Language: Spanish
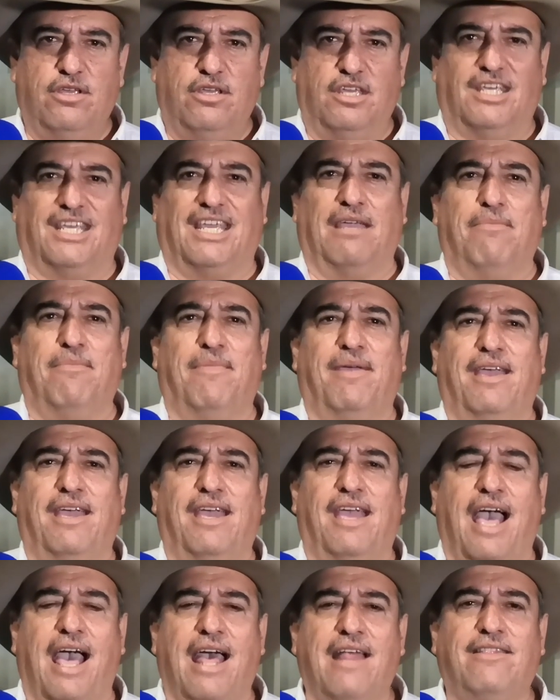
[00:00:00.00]
y que
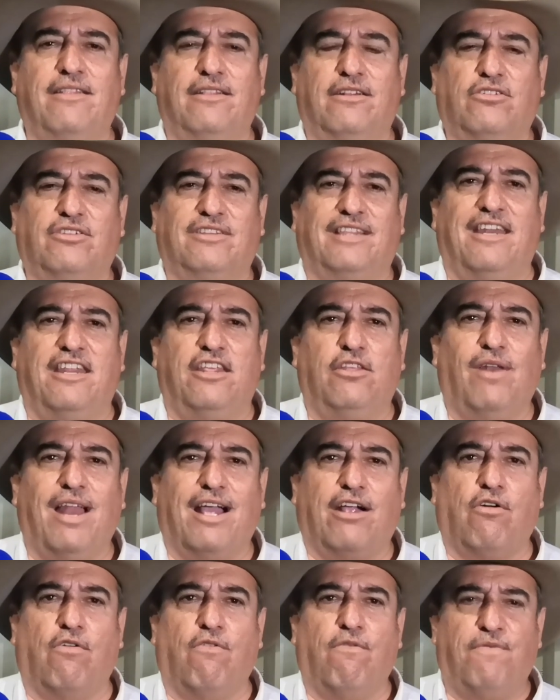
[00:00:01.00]
me han tenido
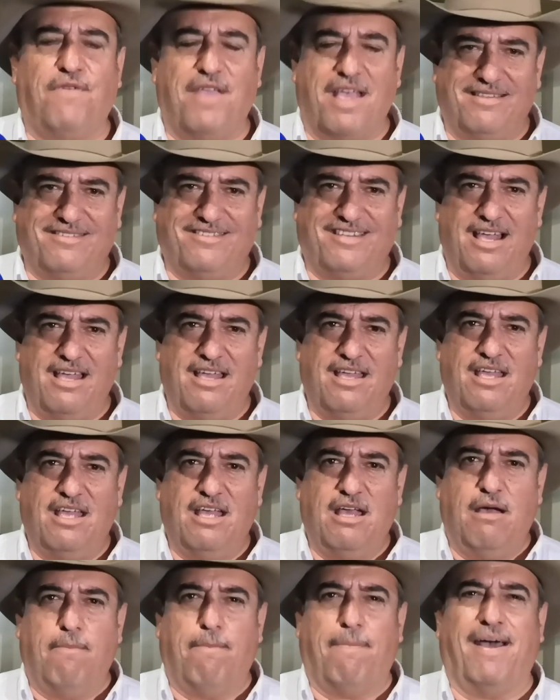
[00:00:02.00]
la confianza
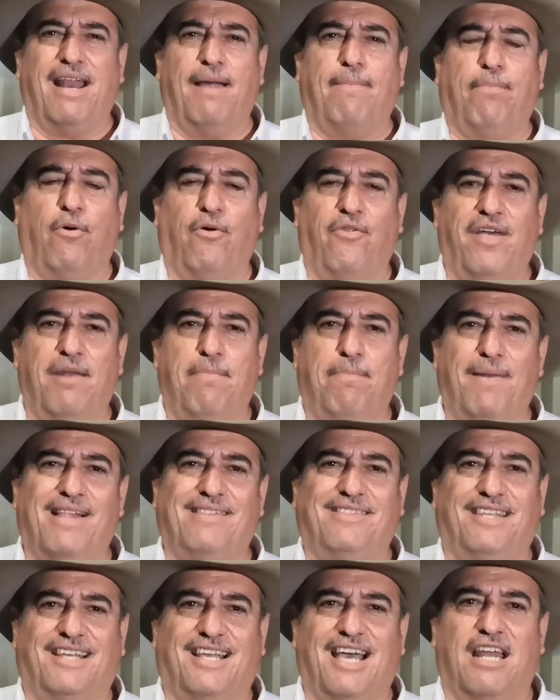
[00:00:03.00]
para poder
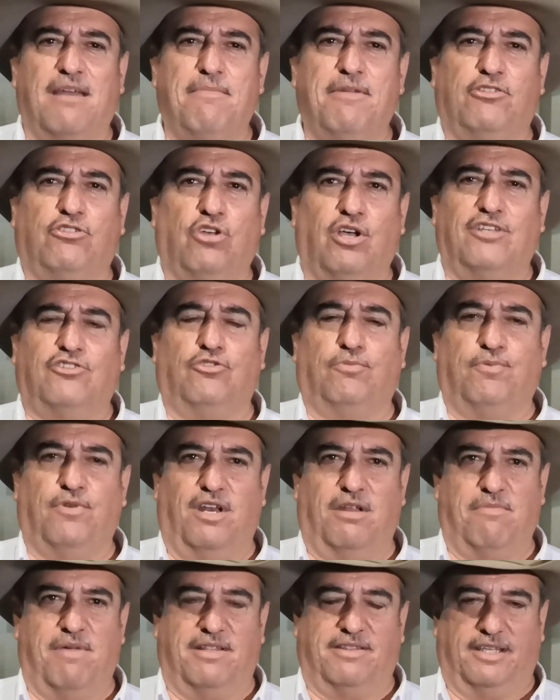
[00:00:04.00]
platicarme toda su
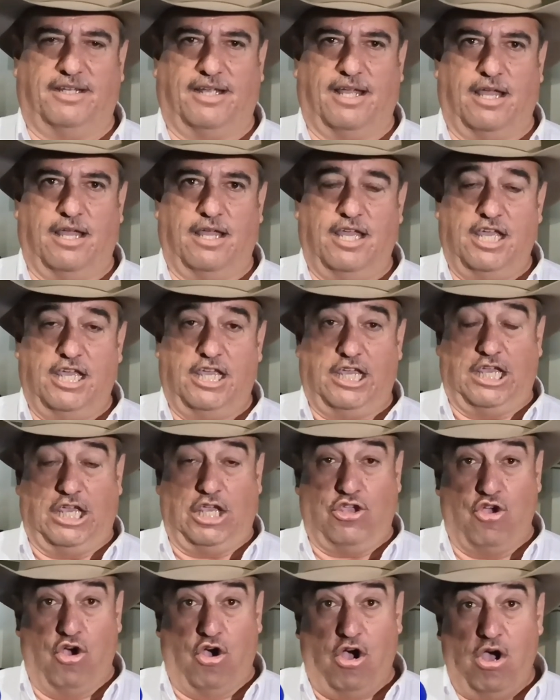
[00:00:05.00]
problemática.
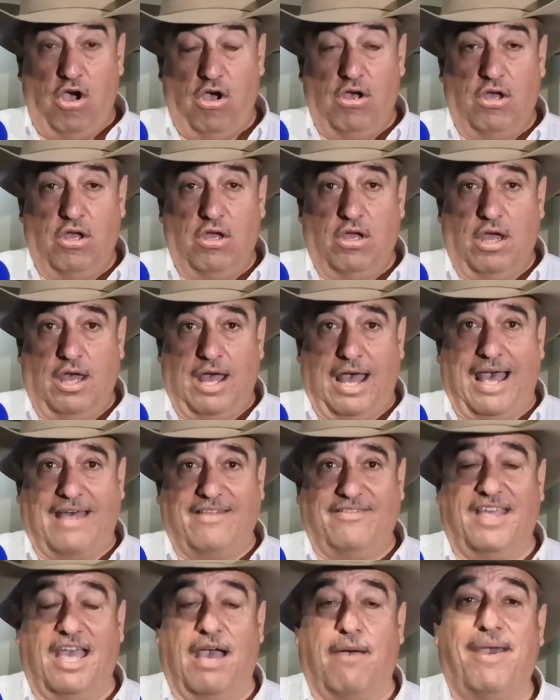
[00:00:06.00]
Y yo,
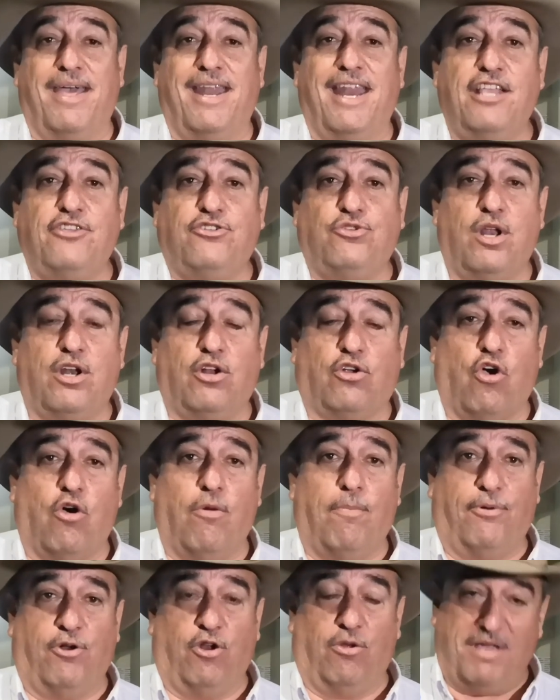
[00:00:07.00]
de haber hecho el
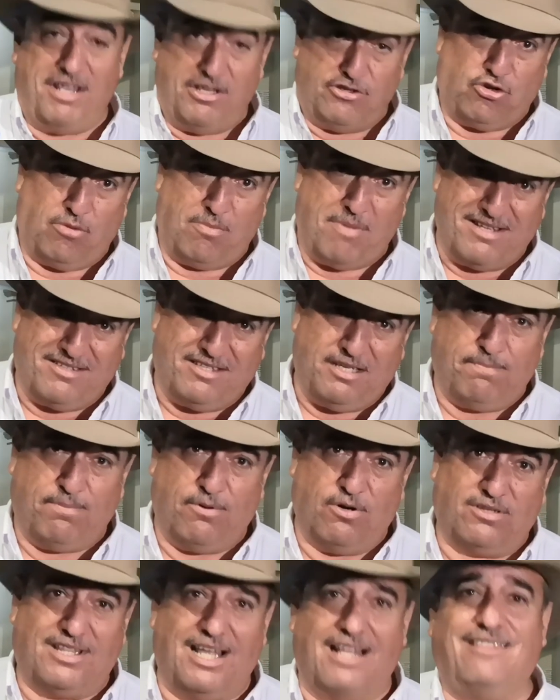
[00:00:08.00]
compromiso más
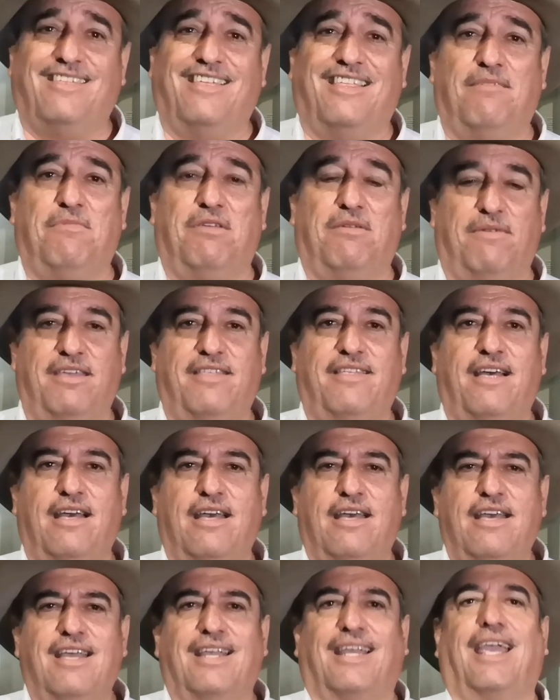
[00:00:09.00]
importante de mi vida,
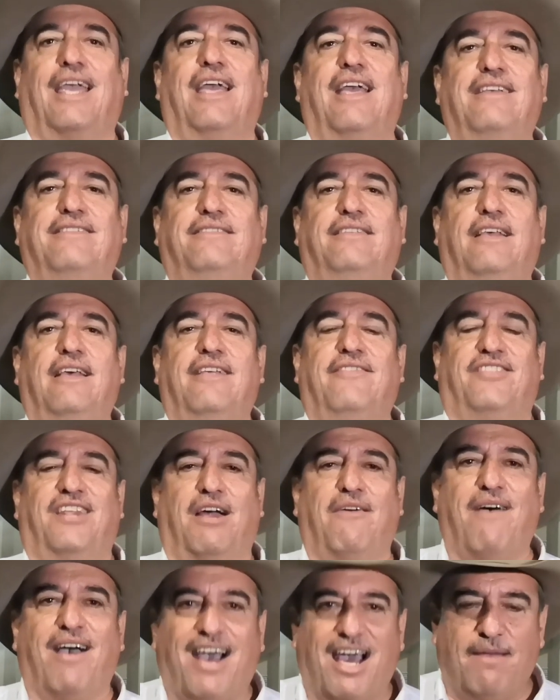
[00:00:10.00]
que es
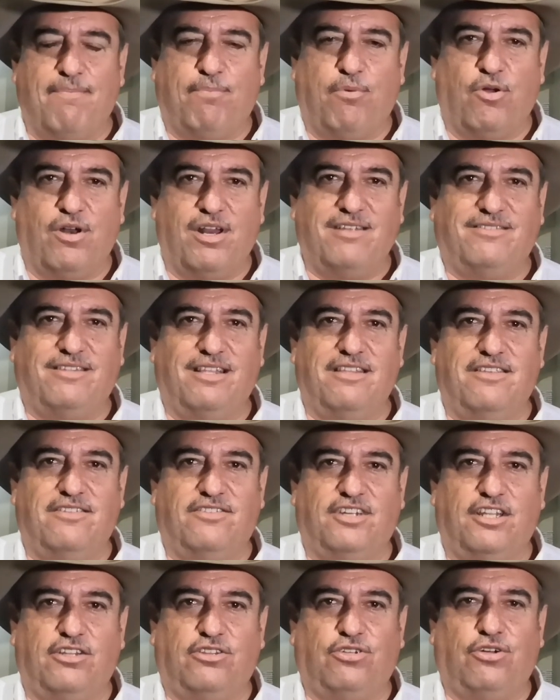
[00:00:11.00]
trabajar por este
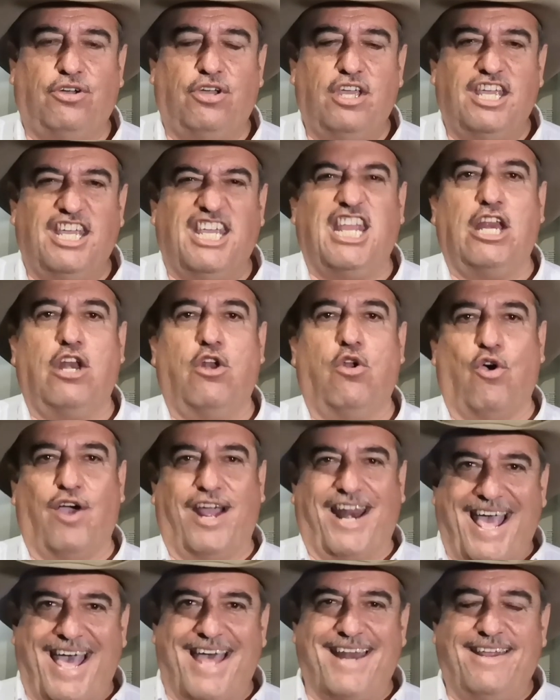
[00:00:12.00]
distrito y
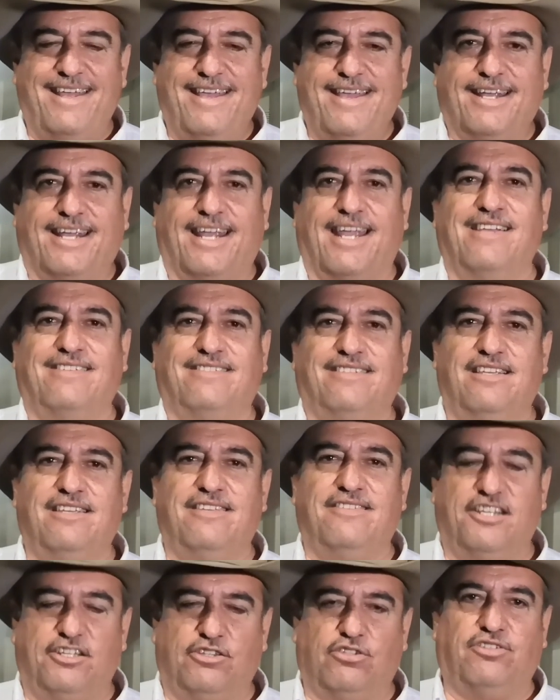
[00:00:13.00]
lograr que este
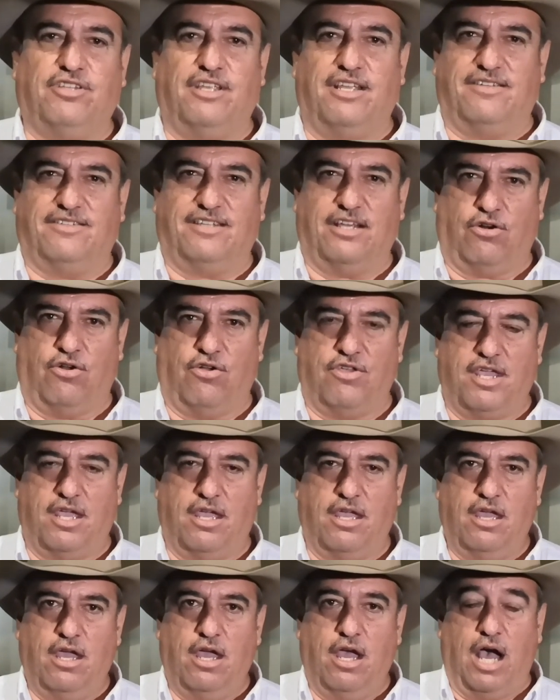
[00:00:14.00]
distrito se desarrolle.
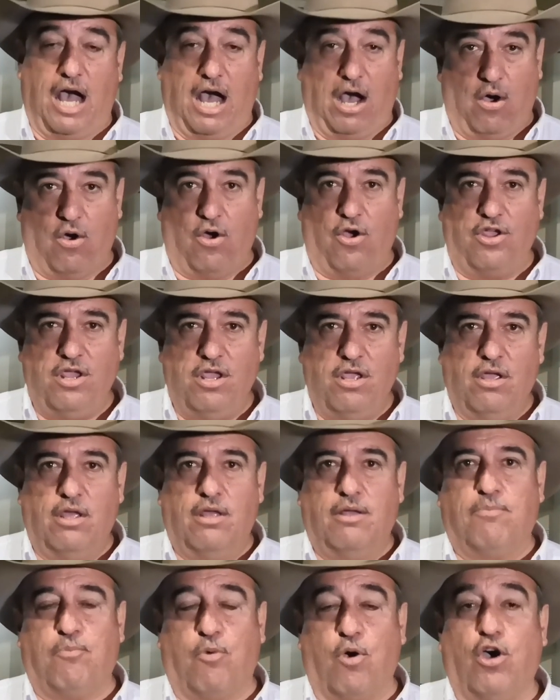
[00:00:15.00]
A hoy
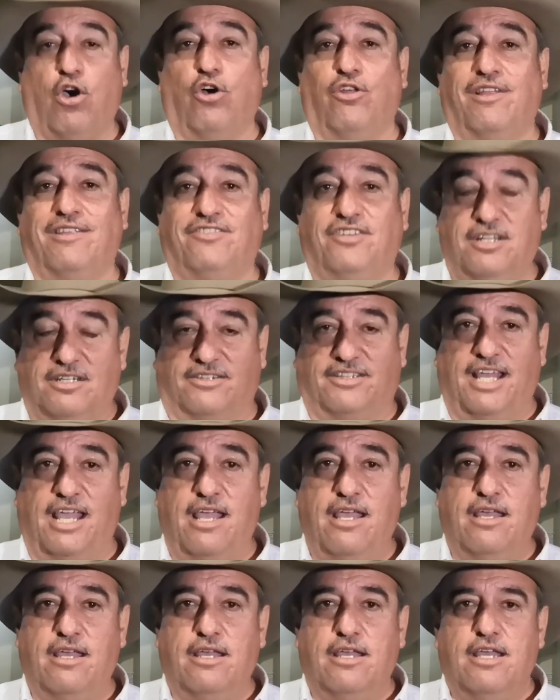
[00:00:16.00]
puedo
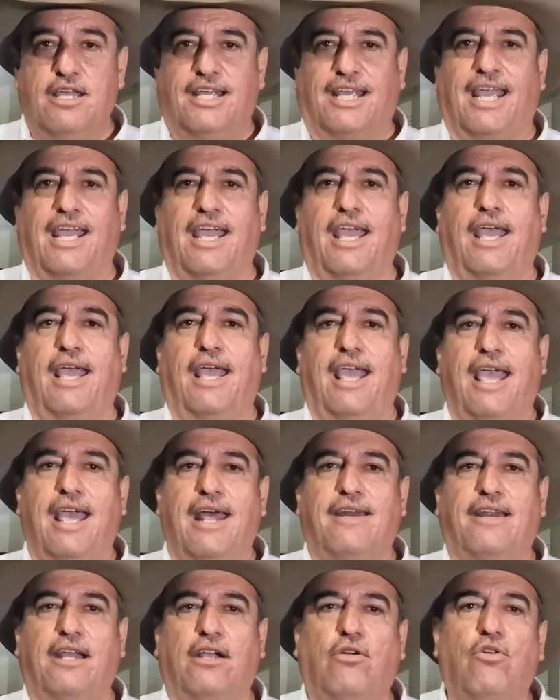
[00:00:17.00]
decirte que
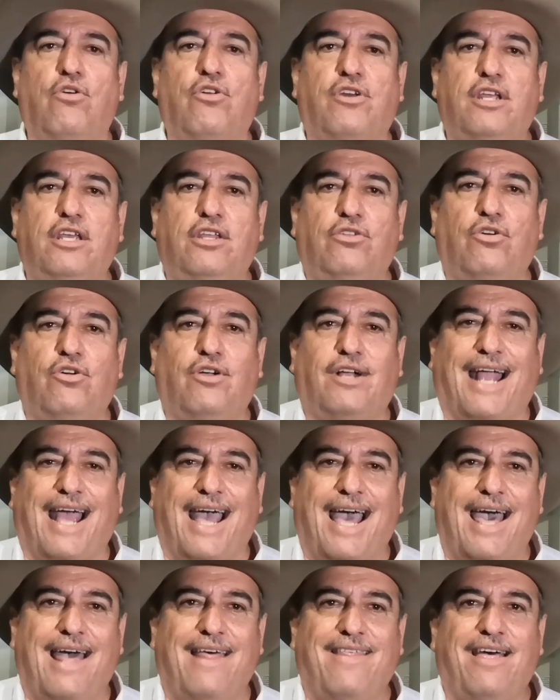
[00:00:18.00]
he recorrido
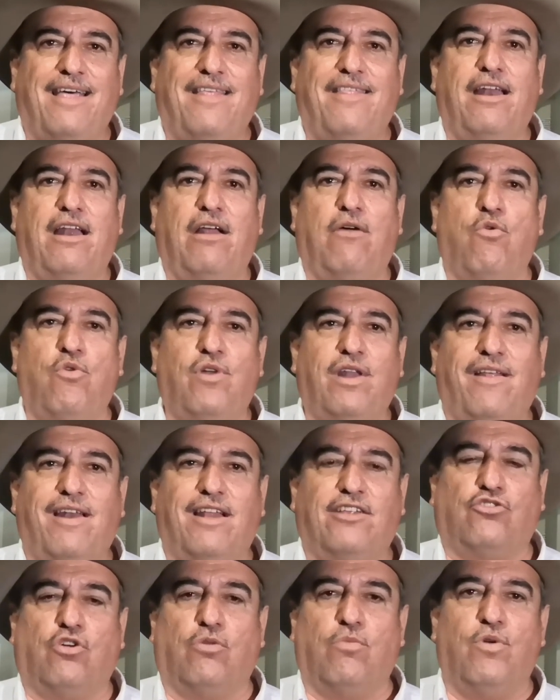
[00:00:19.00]
cada de una de
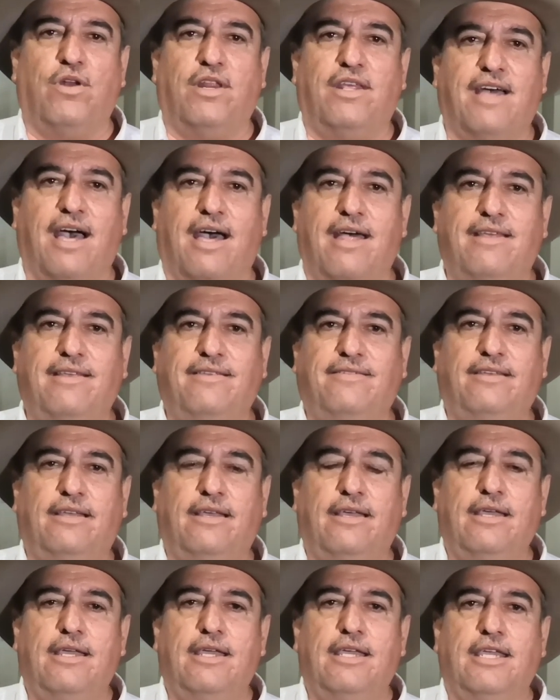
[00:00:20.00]
las comunidades
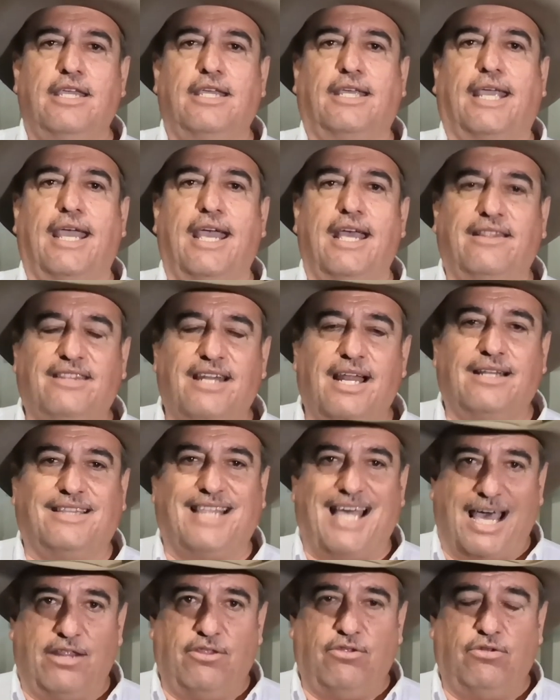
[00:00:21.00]
y que he
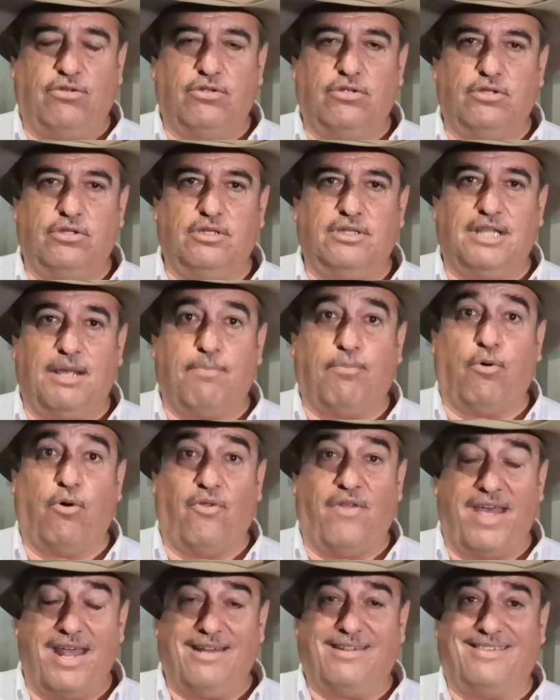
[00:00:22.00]
tratado de
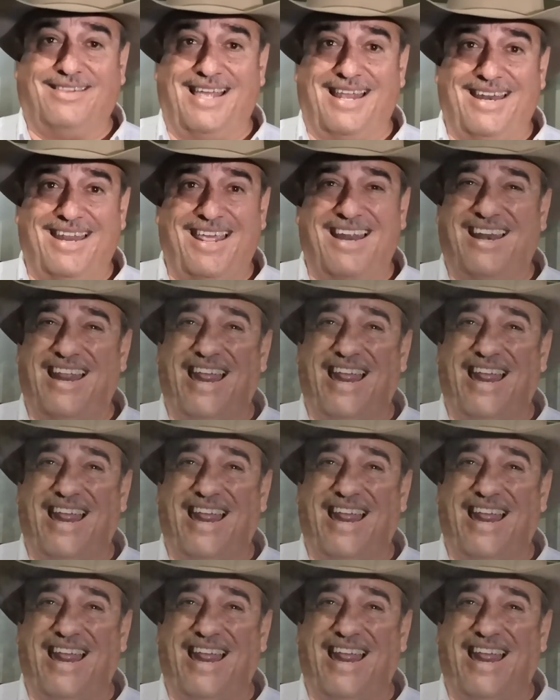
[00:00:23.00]
poder tener